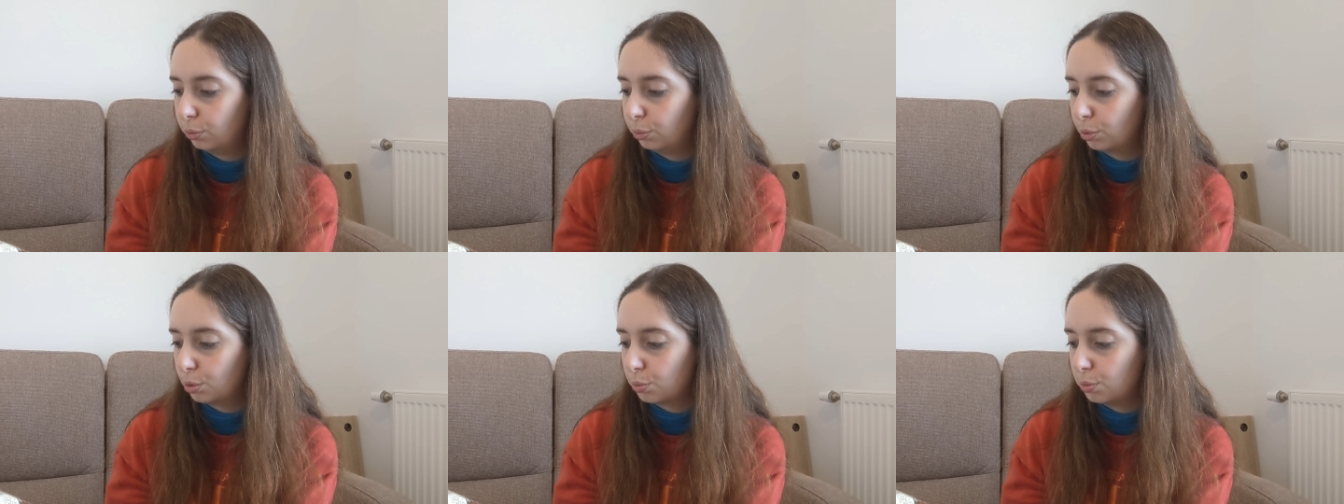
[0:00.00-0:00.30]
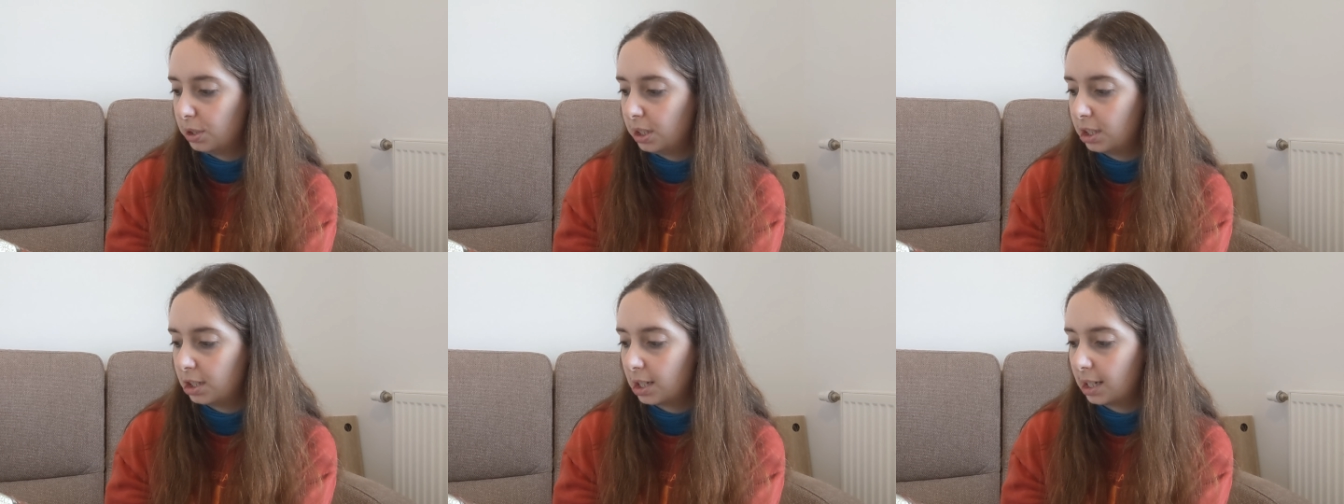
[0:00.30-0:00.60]
Donc
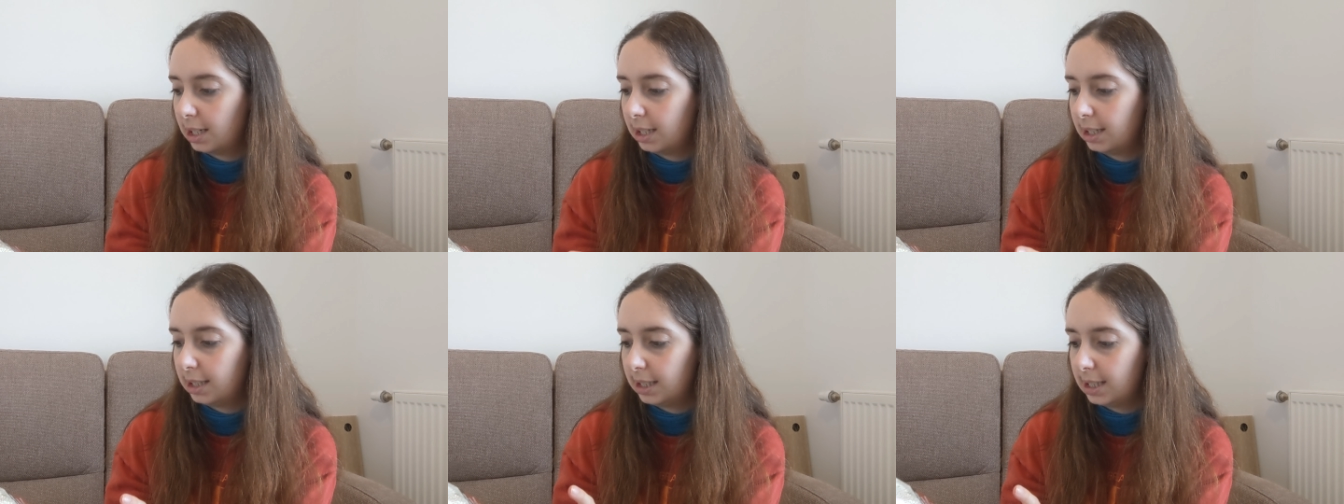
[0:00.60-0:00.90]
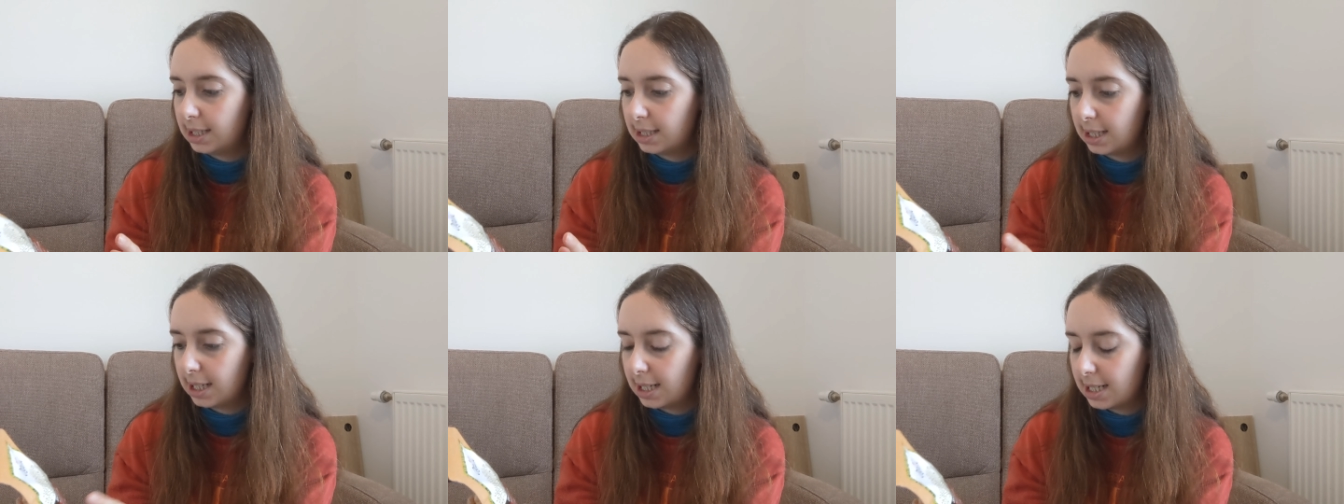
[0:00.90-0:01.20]
je me dis que j'allais
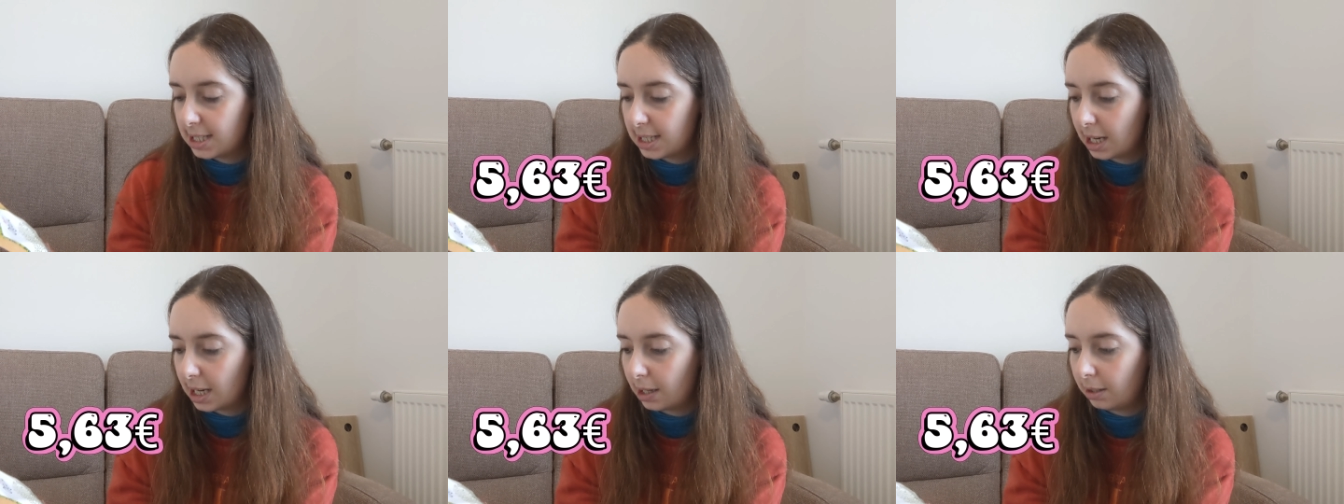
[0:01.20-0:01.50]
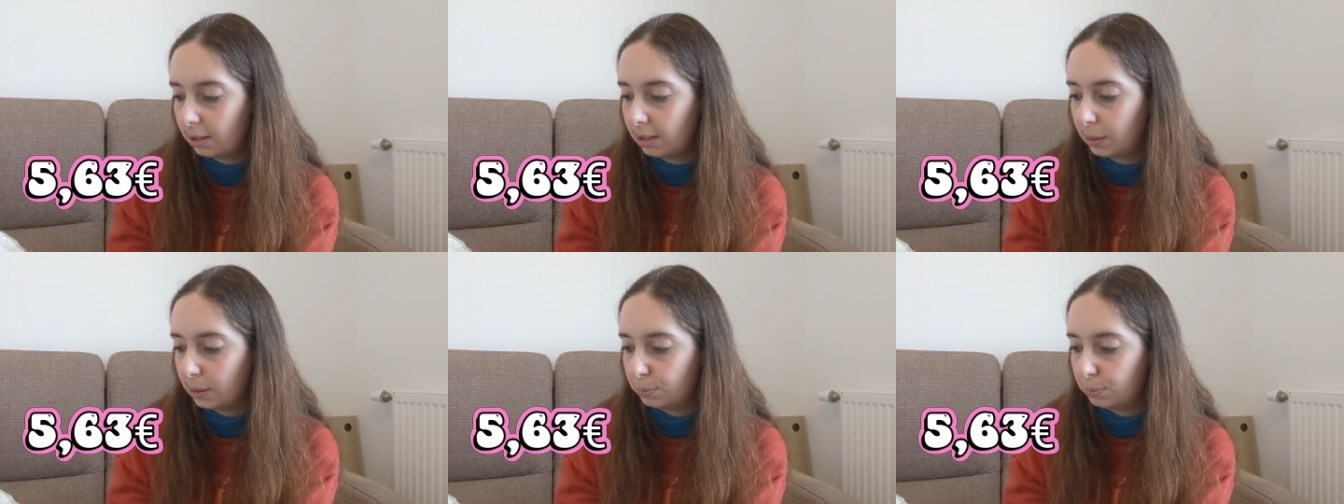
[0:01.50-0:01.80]
tester
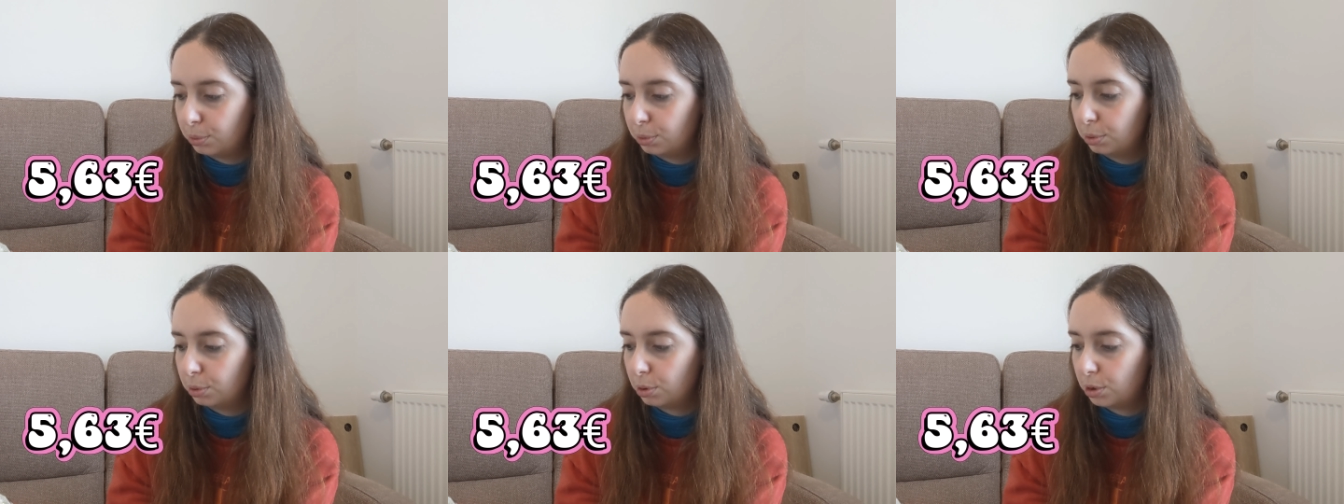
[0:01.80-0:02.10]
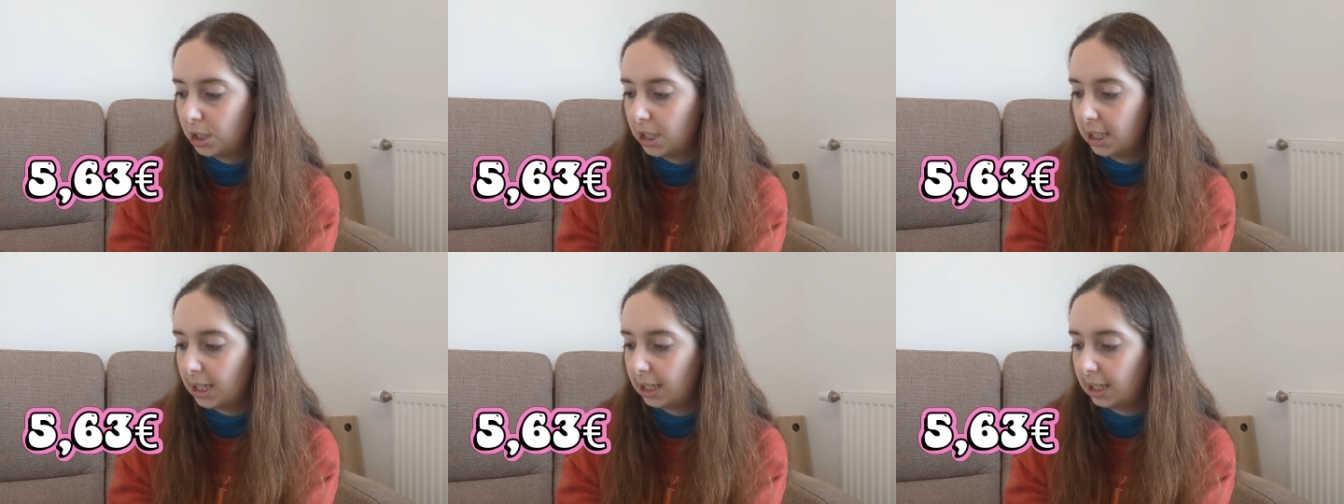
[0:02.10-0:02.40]
ça, la poudre de
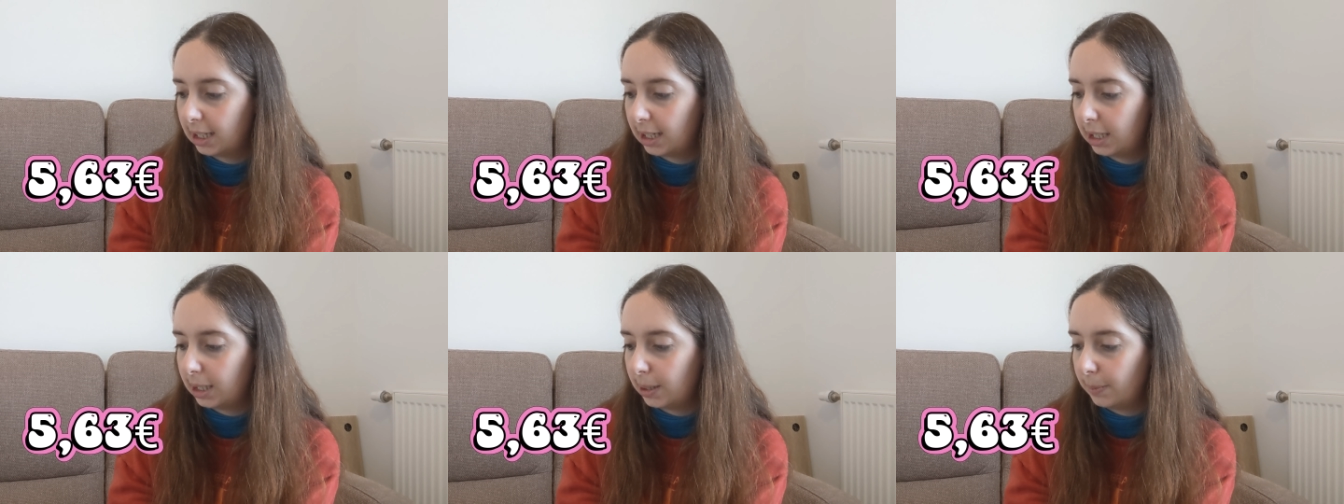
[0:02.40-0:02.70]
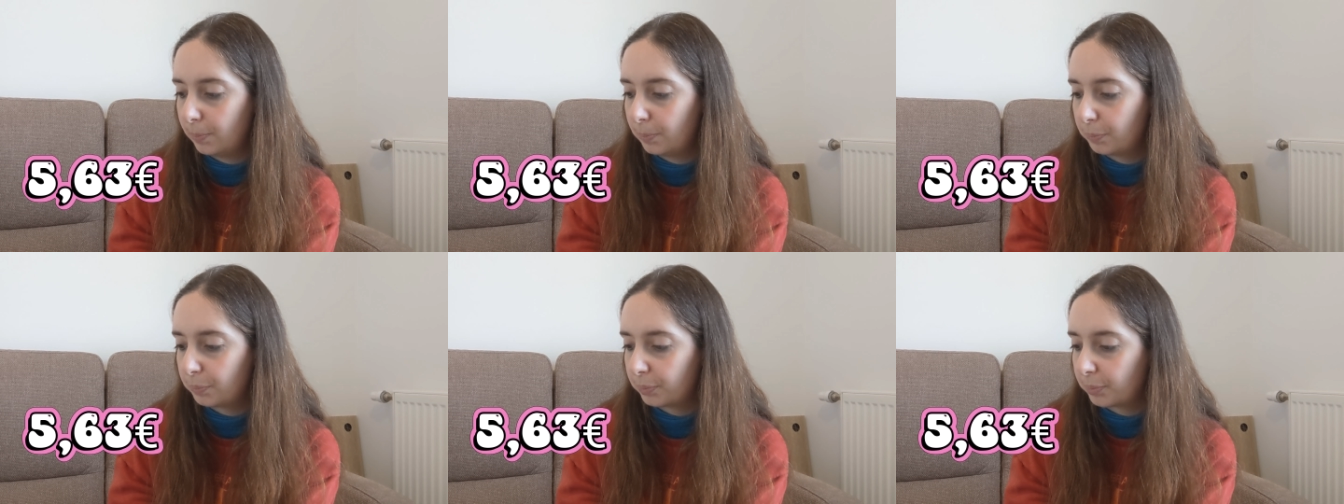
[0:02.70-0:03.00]

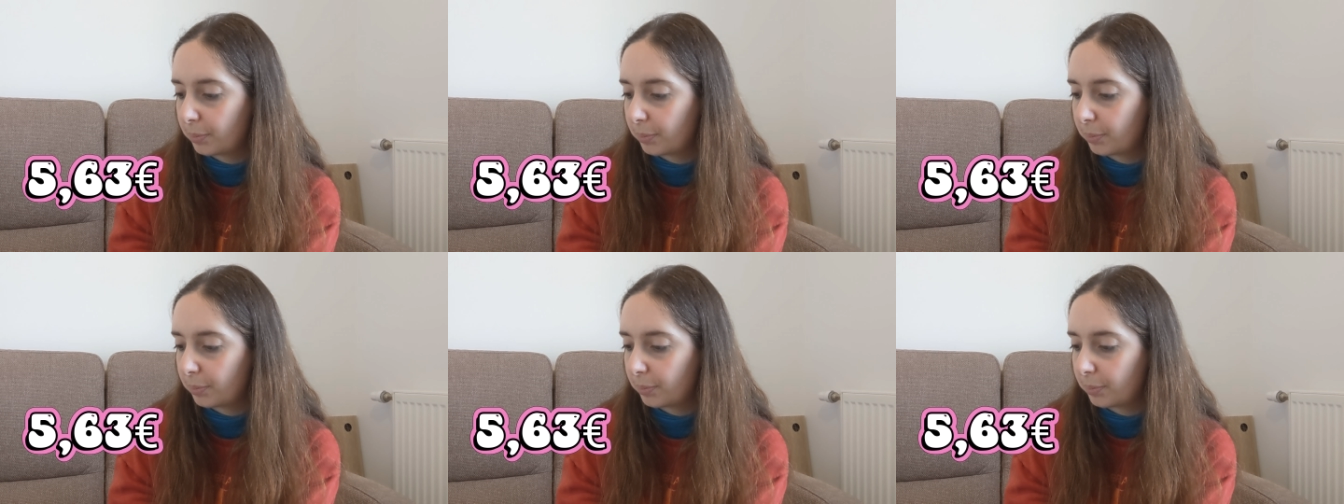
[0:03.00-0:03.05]
Shikakai.